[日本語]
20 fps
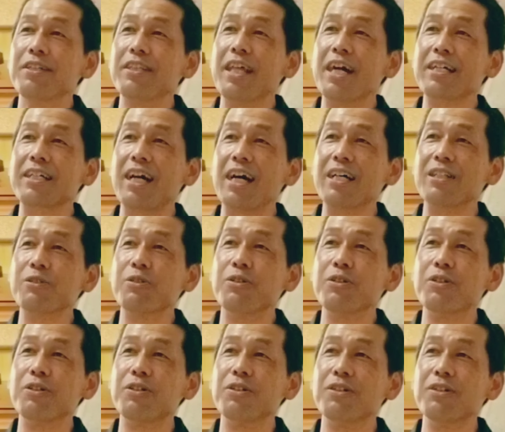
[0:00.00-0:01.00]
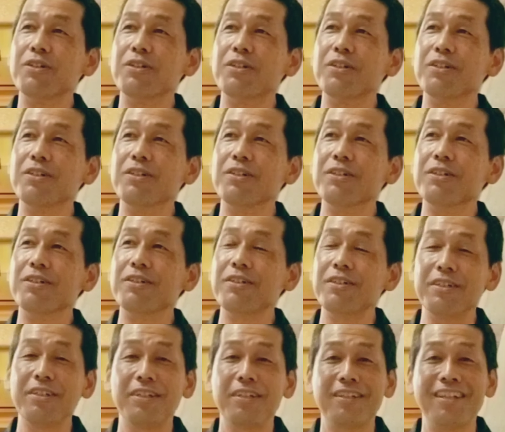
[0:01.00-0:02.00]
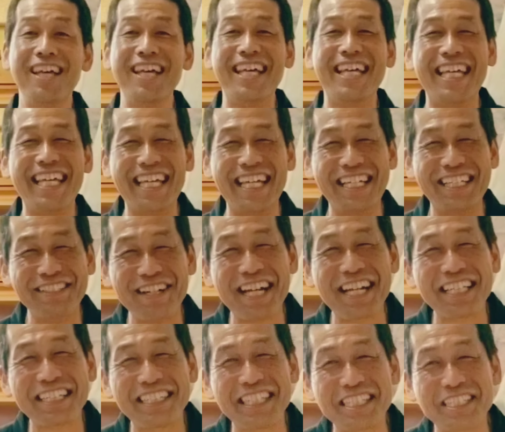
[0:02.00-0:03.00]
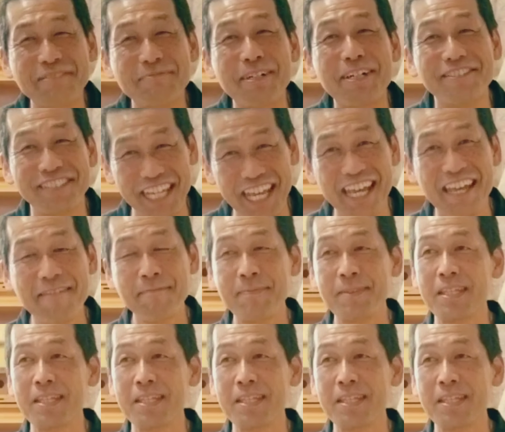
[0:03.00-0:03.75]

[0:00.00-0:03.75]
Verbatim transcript: なんか笑ってしまうね。